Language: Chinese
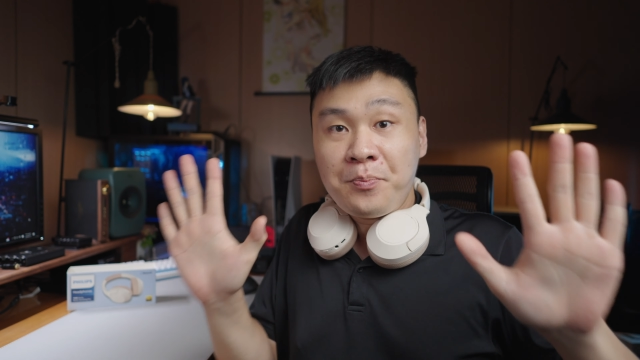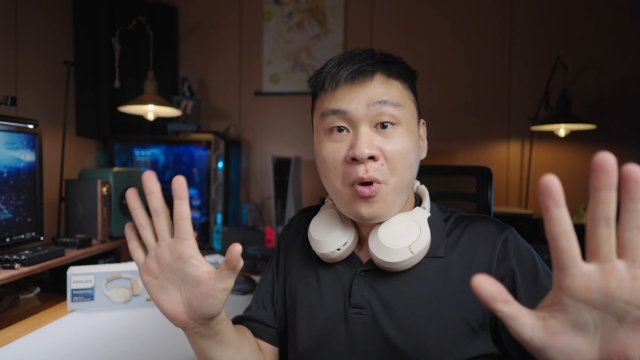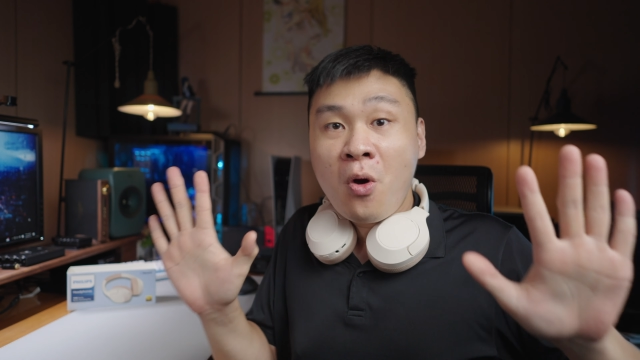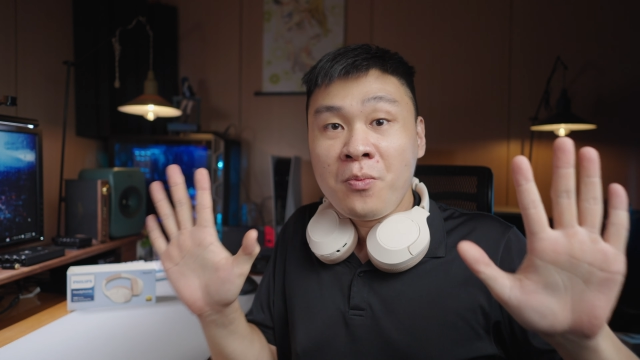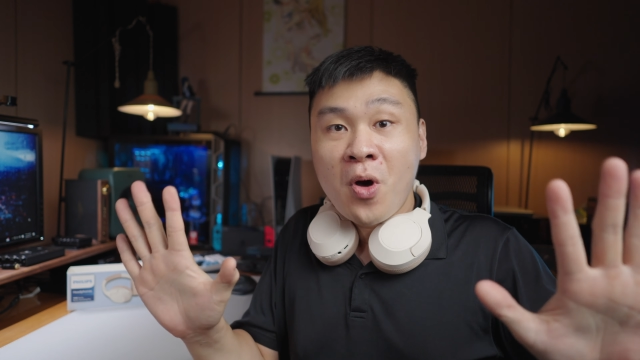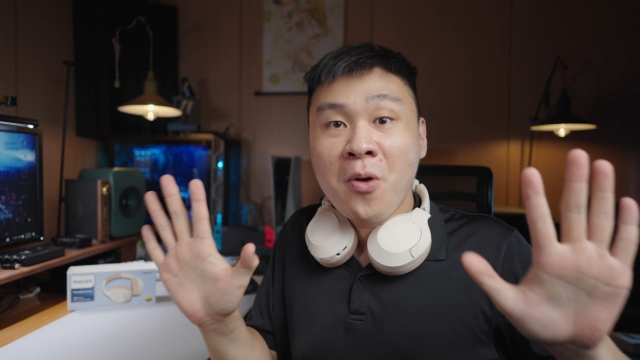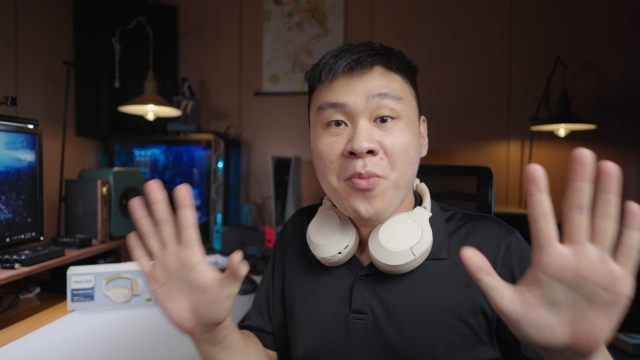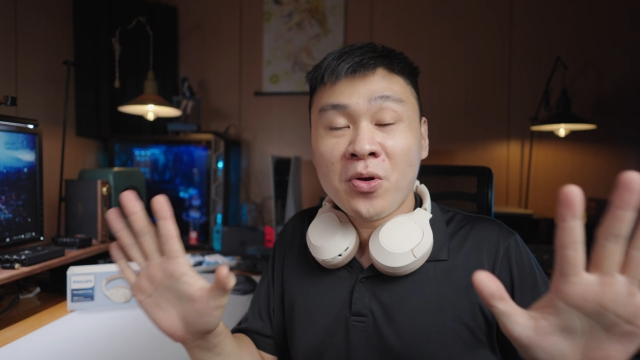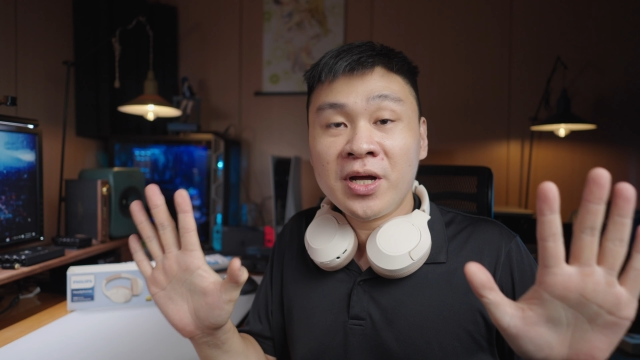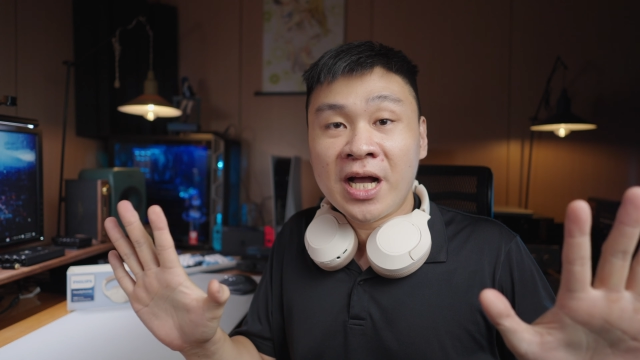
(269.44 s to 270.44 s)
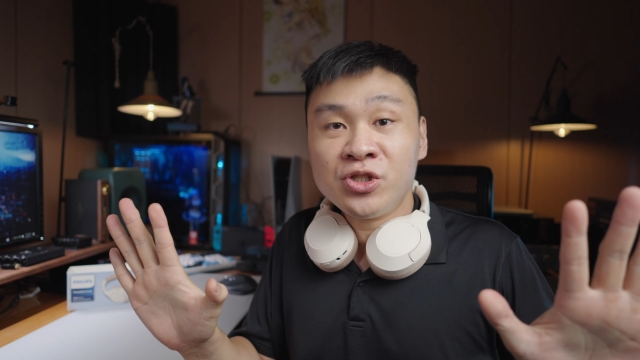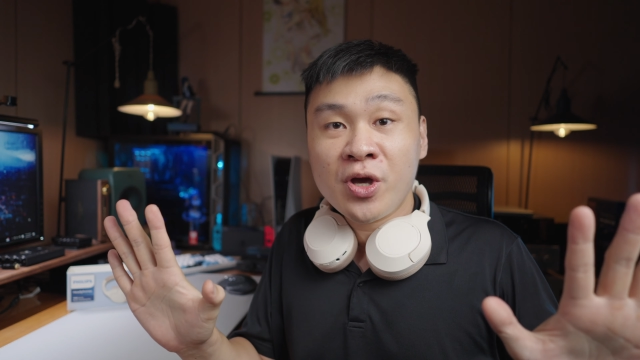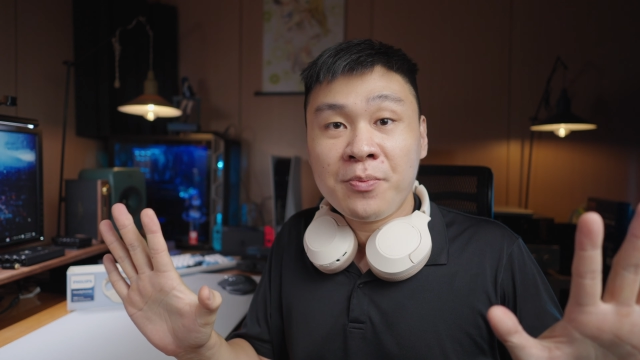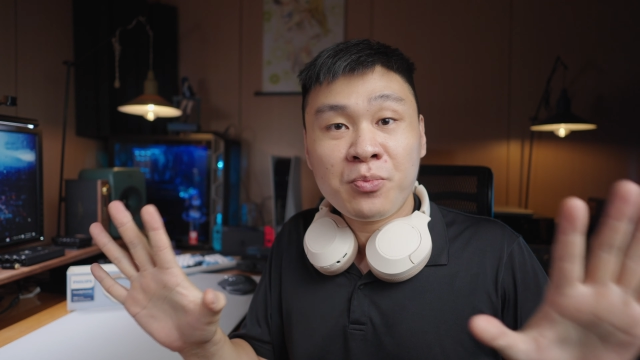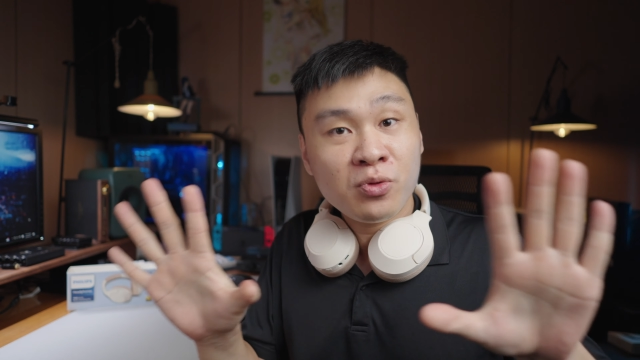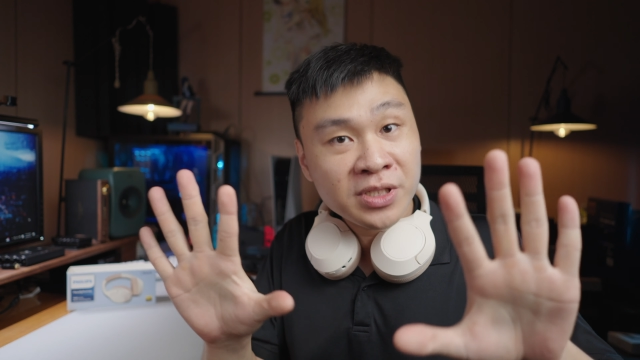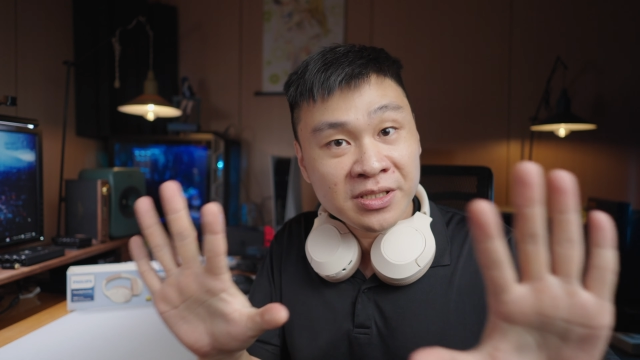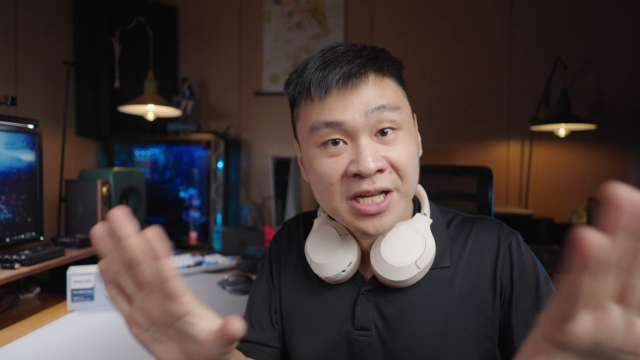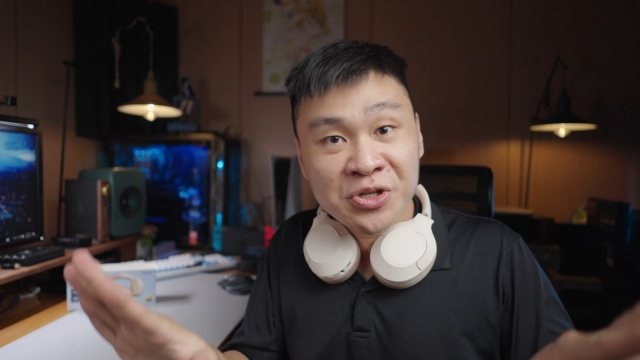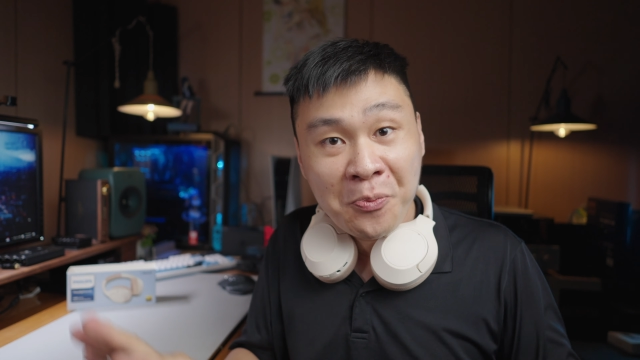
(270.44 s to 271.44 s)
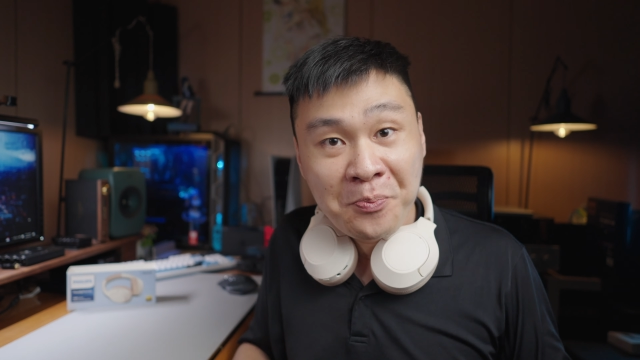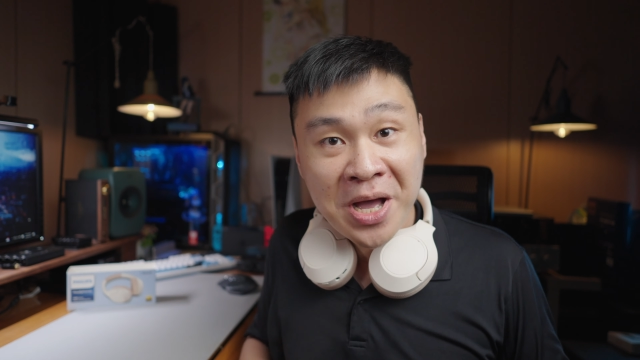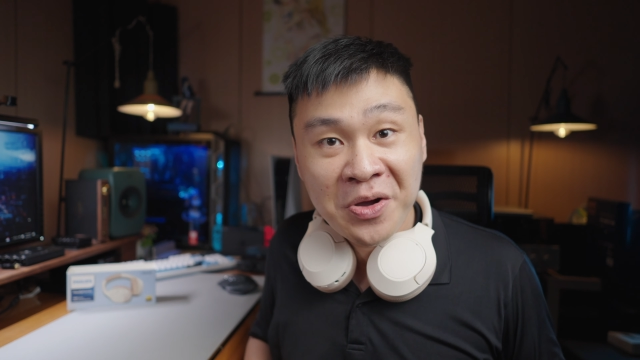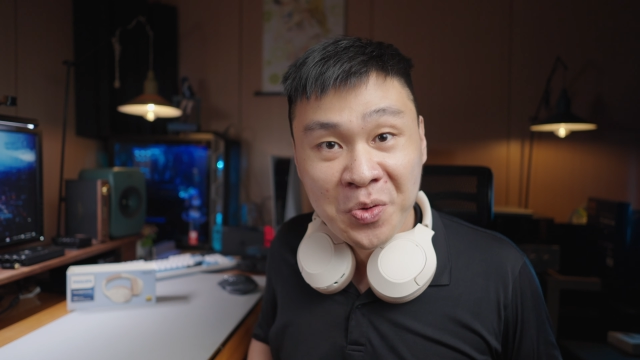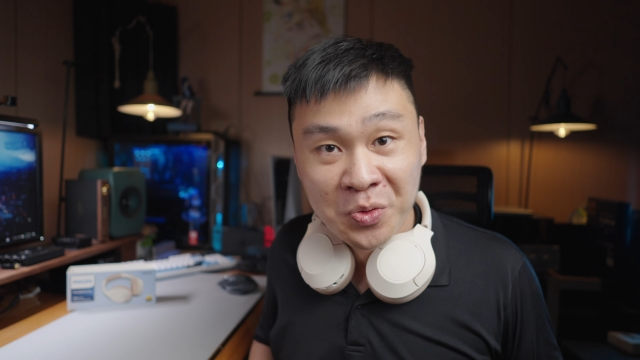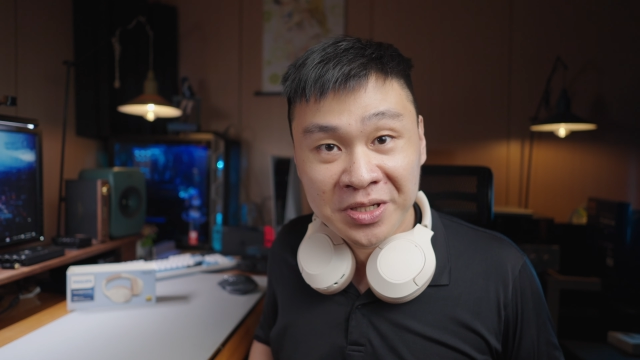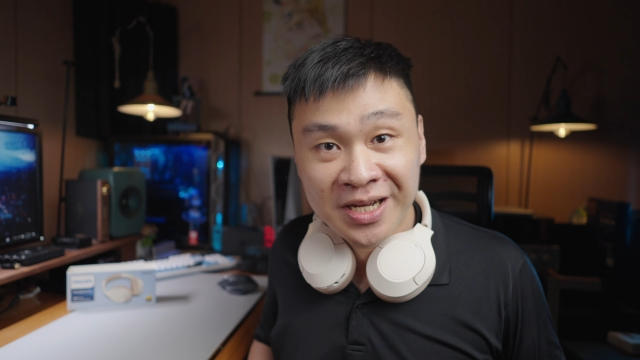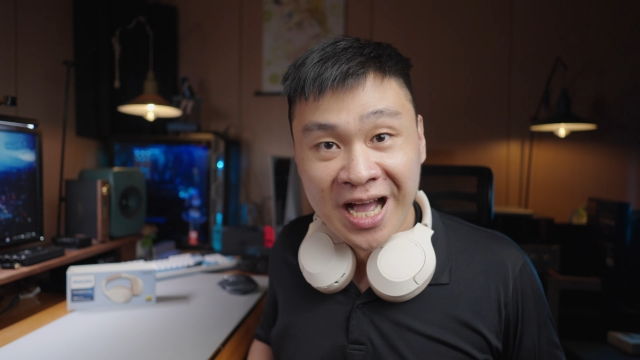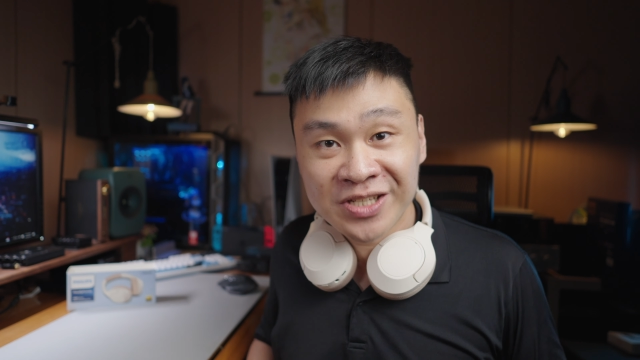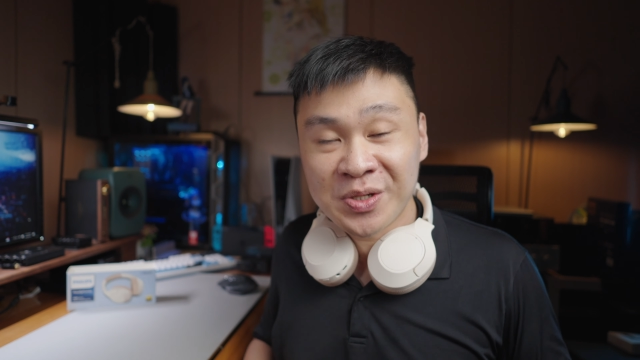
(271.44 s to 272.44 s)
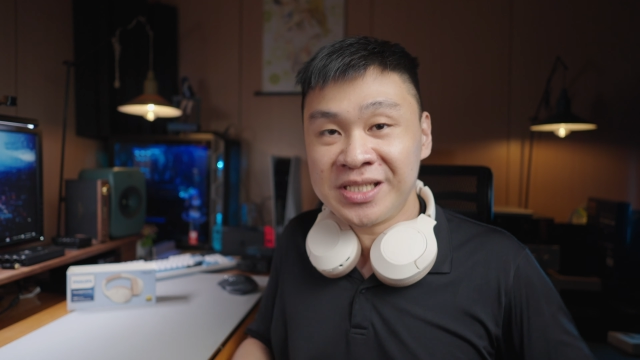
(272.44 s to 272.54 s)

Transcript: 砰砰砰的感觉，不是那种闷糊的感觉，